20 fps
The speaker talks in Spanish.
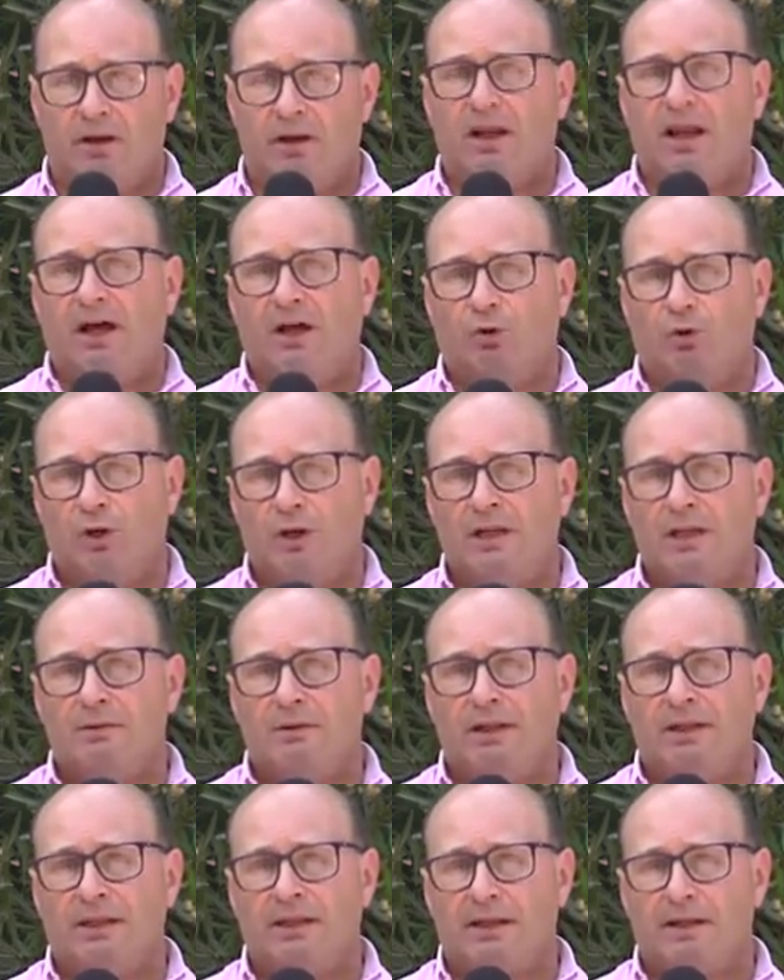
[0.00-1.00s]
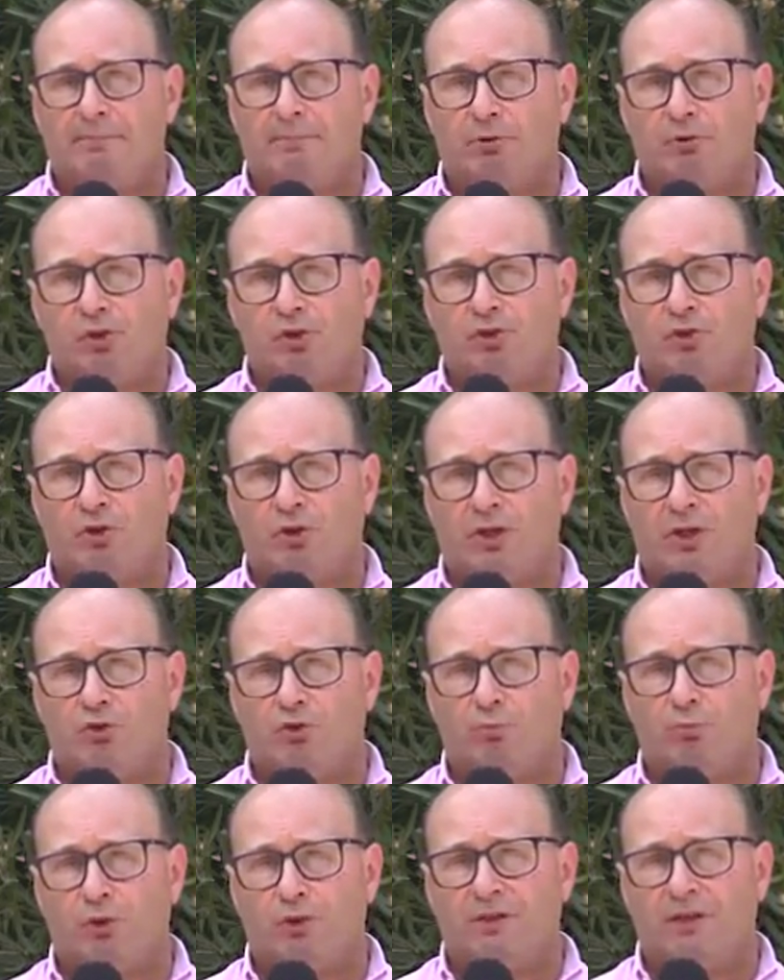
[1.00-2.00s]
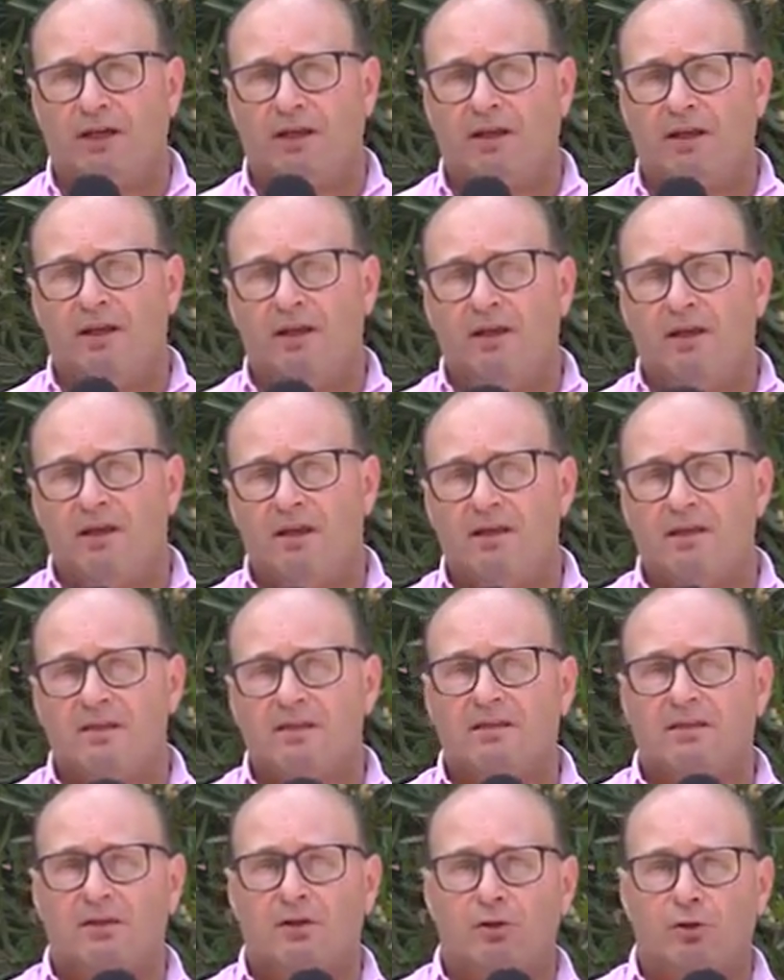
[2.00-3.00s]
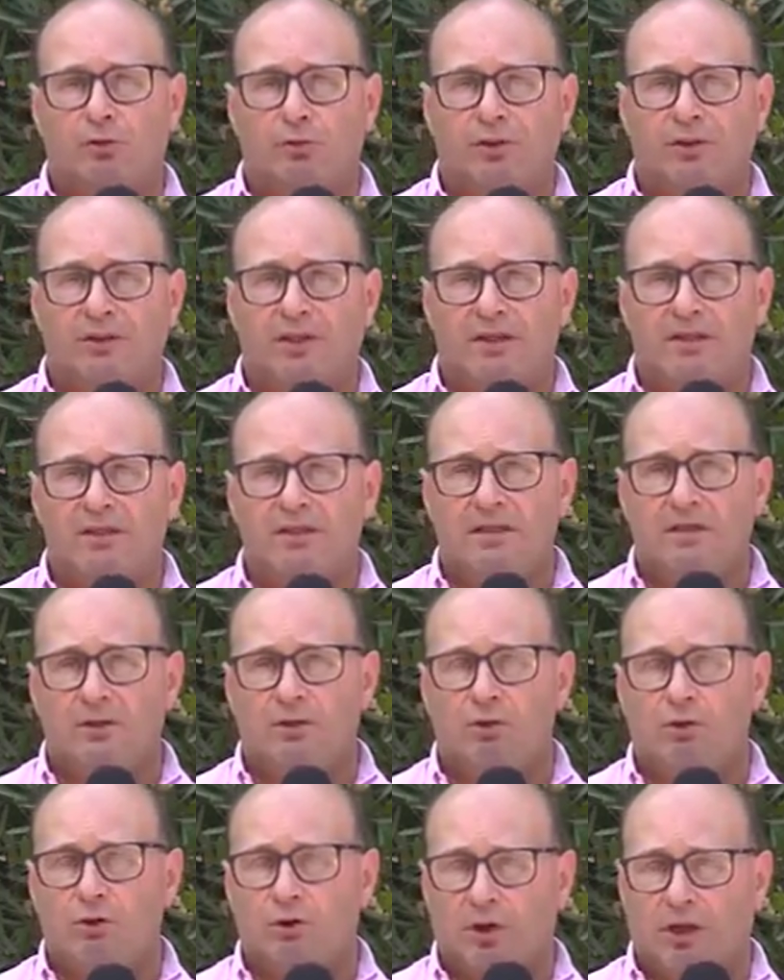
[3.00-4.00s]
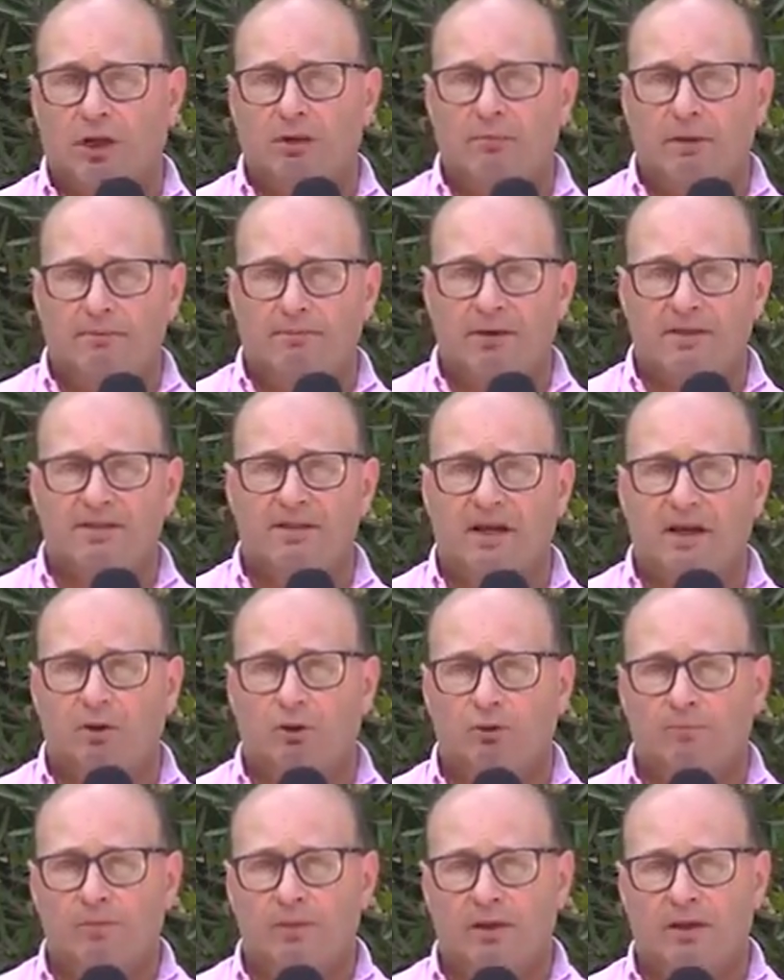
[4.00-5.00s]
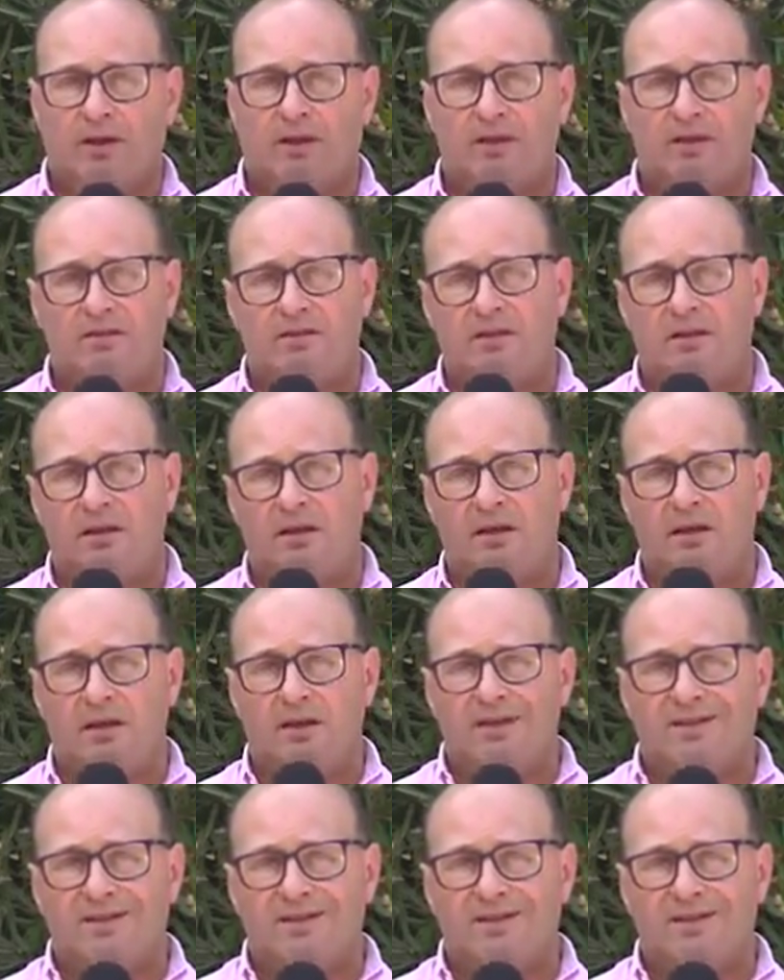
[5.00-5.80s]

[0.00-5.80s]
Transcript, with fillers: Claro, el nivel de reposición que supo estar en 0,95 el mes pasado, es decir,